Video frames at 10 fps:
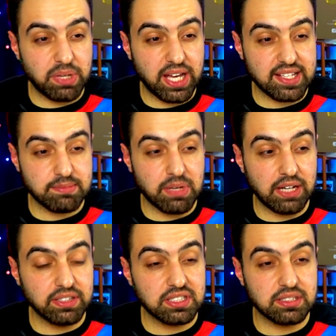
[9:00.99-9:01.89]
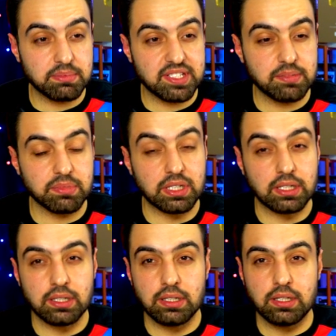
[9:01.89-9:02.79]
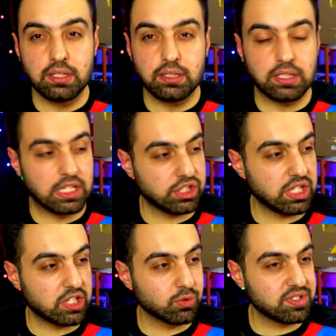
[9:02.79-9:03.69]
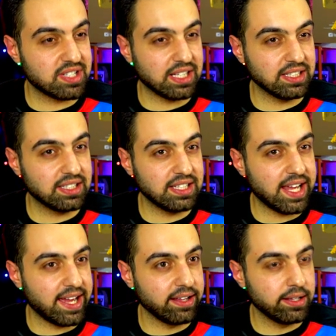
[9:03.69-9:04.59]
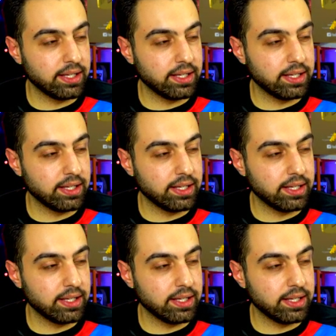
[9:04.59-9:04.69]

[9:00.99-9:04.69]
Beyaz mavi kırmızı mı? Gençler Rusya'nınki ne?